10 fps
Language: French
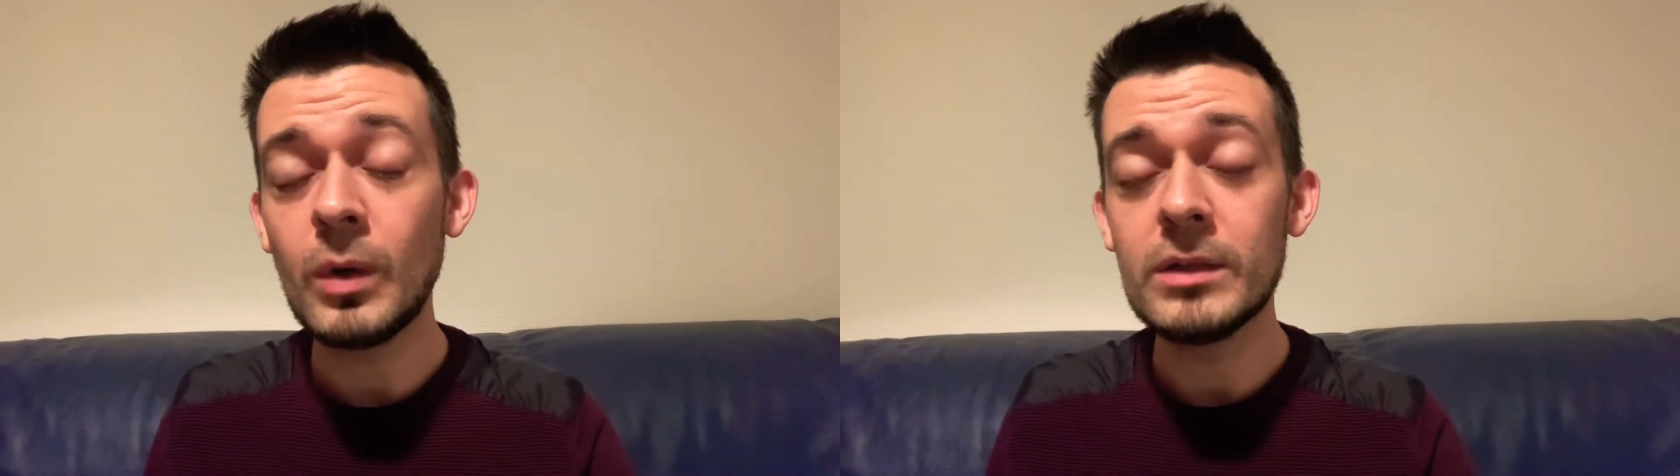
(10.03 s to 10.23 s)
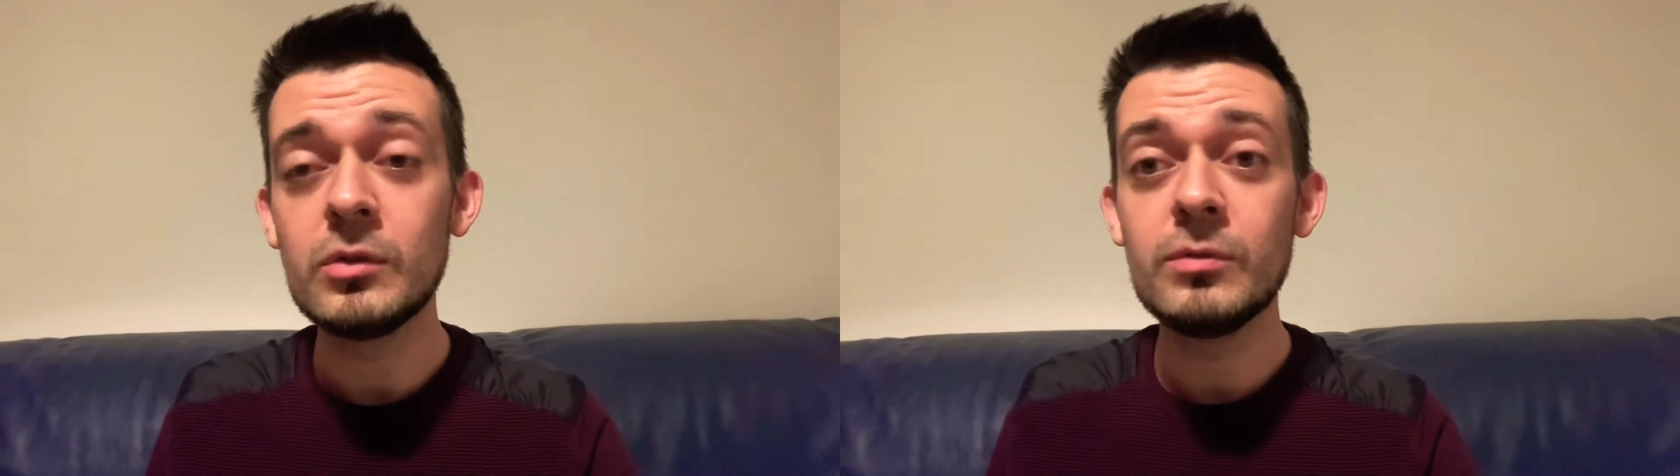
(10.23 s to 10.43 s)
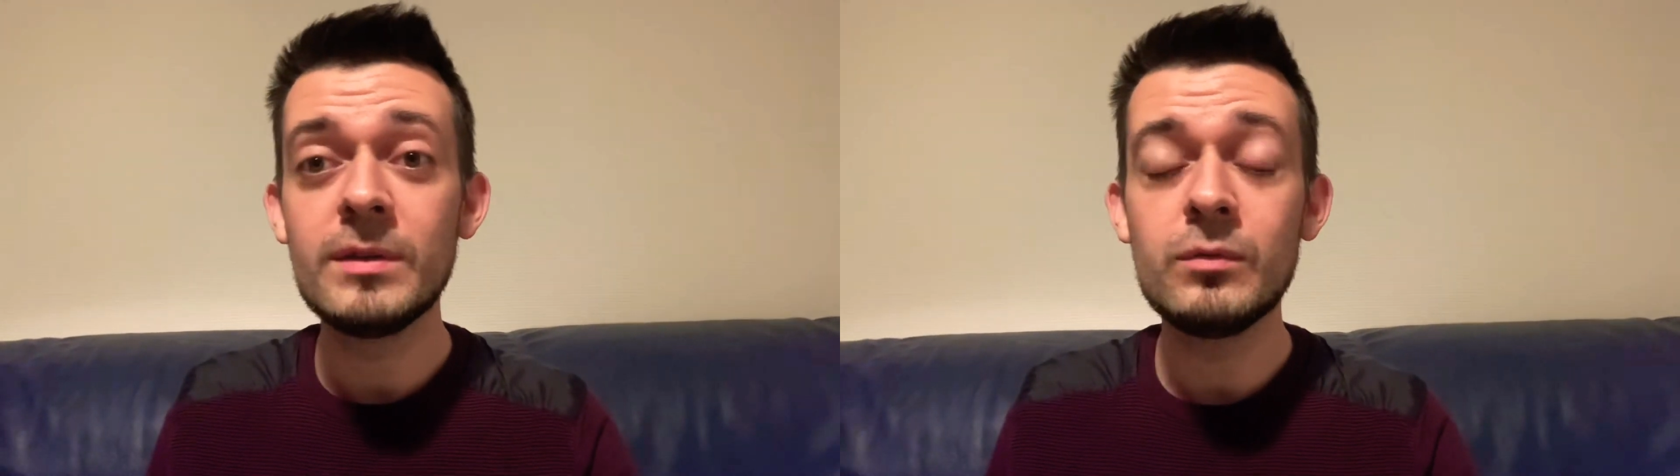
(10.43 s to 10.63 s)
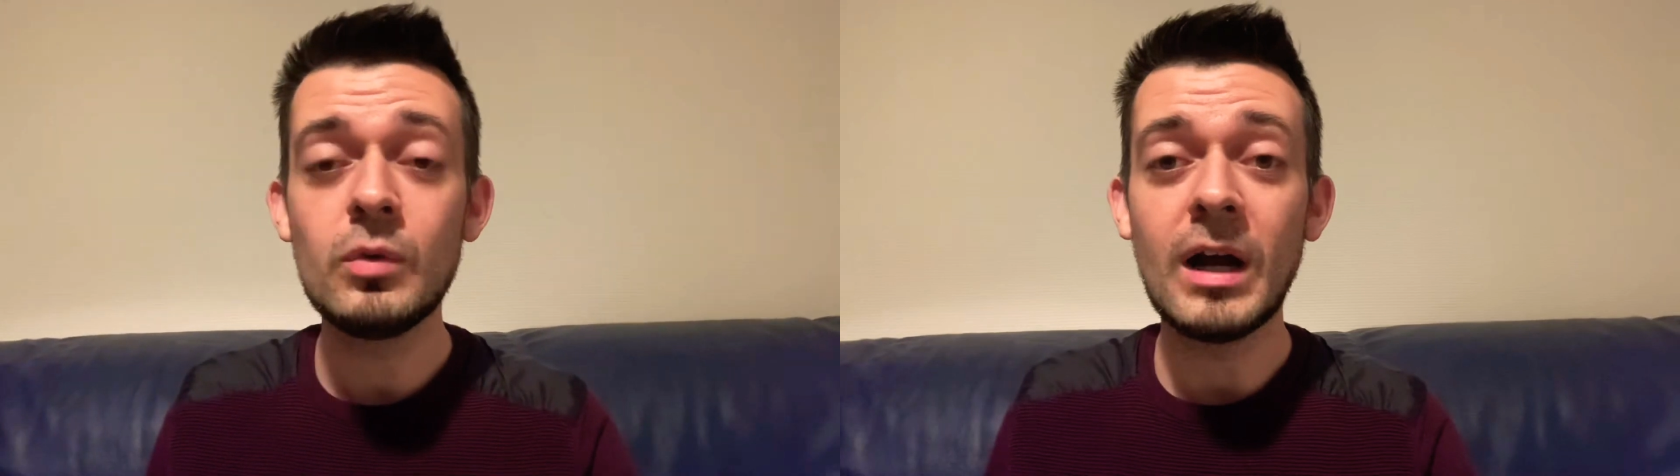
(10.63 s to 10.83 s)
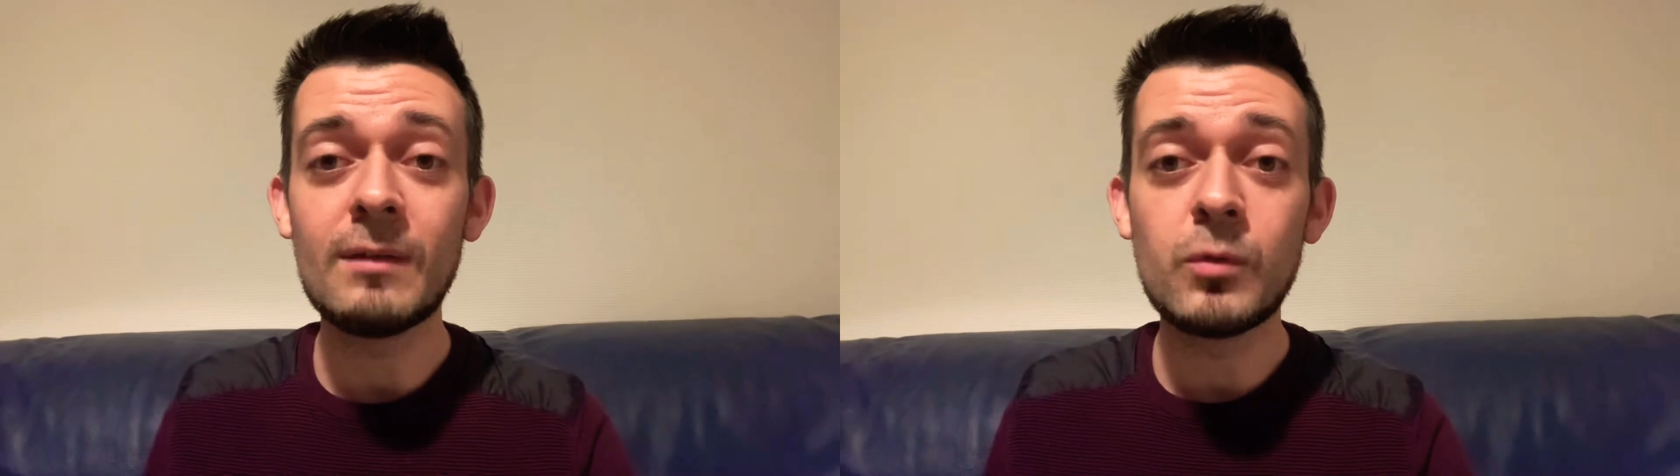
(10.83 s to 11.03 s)
devez-vous
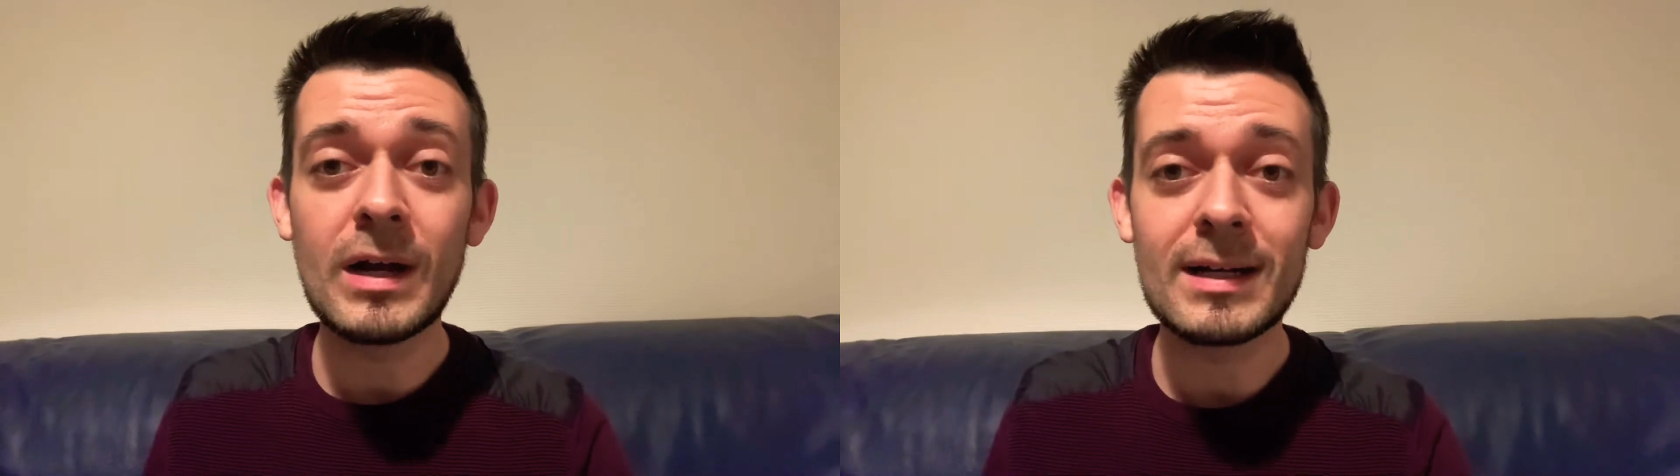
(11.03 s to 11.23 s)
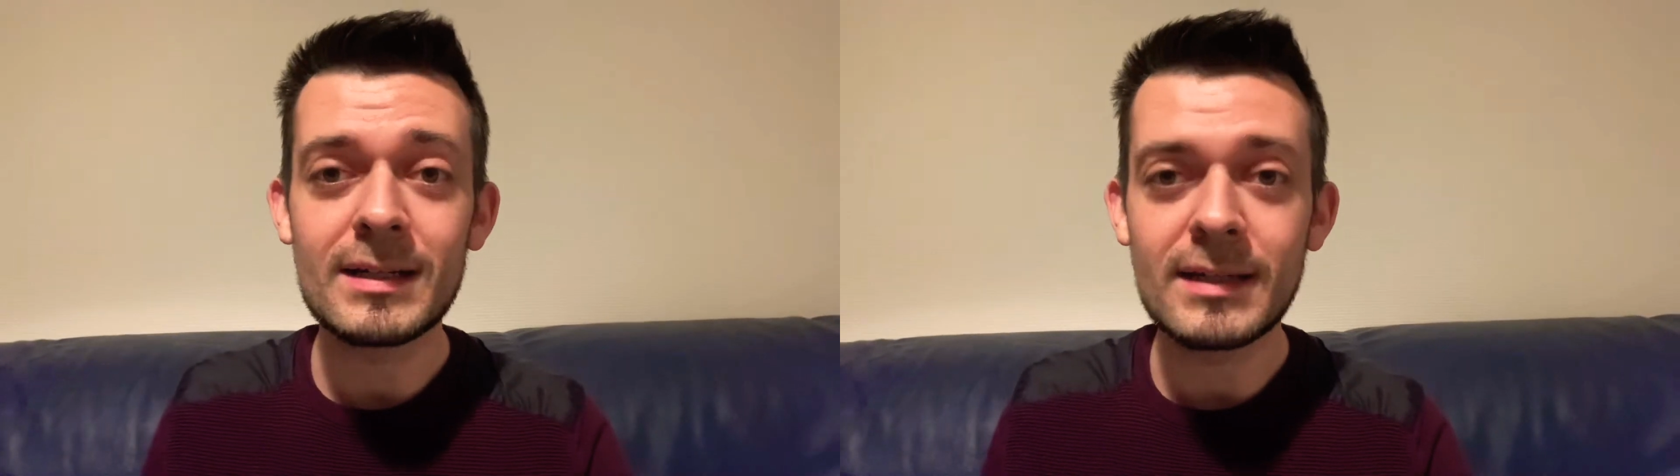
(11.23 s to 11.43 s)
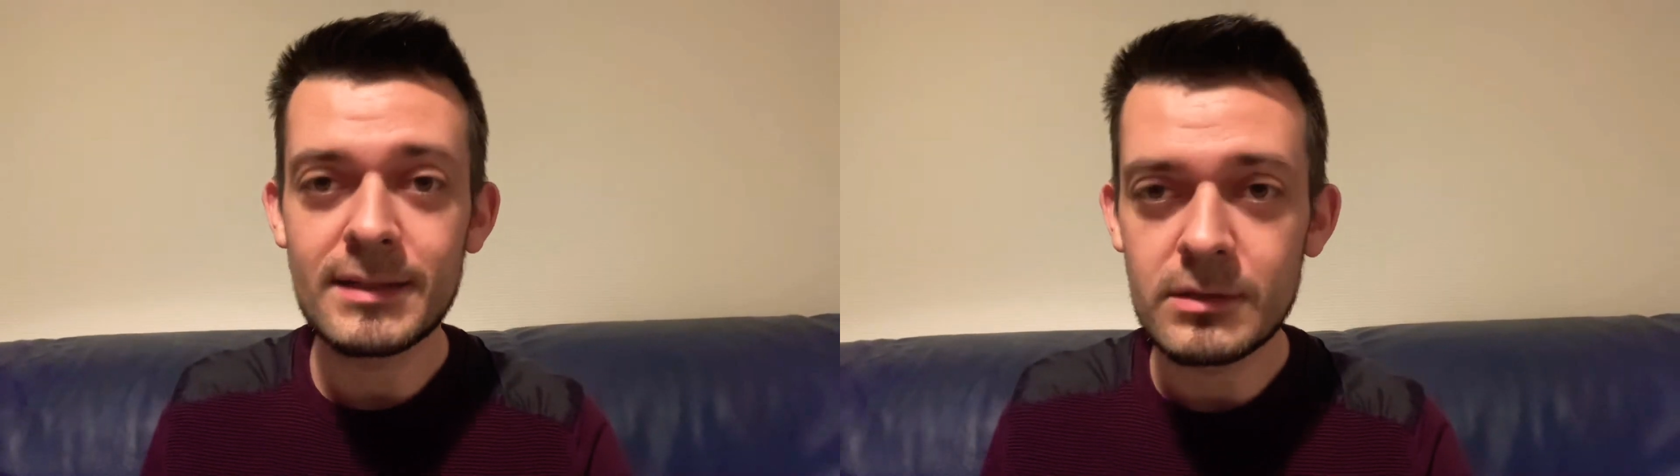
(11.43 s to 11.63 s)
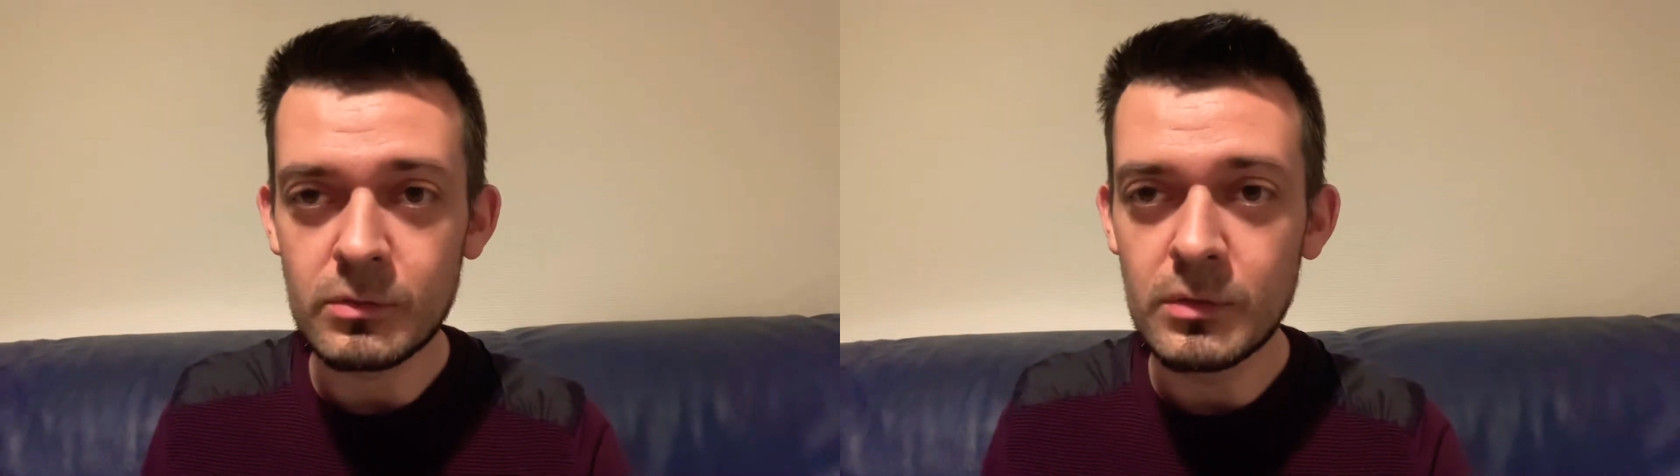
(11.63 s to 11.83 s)
avoir raison